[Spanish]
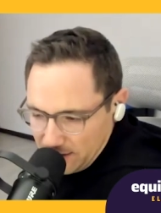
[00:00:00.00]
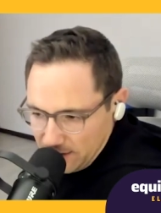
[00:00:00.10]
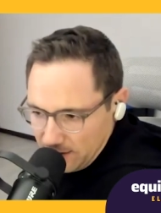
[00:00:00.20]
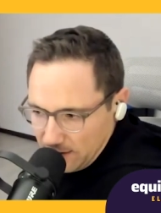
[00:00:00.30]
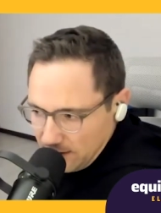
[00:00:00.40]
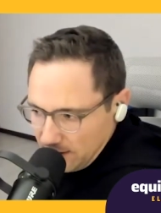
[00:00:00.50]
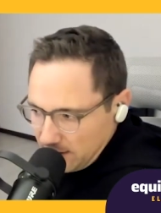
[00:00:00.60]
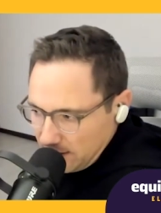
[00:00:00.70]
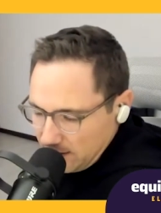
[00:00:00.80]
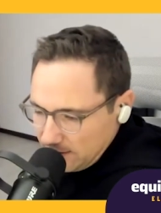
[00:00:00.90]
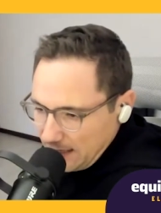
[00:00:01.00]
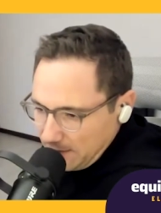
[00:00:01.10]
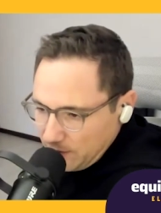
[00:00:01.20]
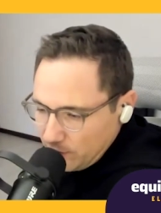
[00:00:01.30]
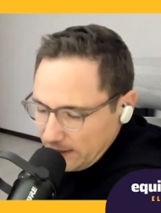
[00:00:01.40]
el,
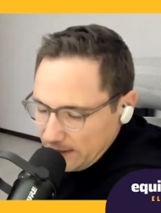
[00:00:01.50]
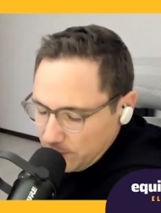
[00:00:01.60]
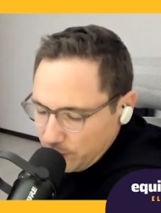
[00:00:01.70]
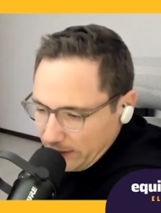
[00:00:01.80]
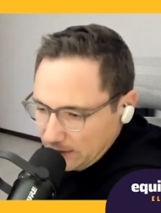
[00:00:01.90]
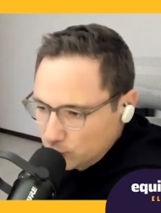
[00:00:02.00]
término Equilibrain?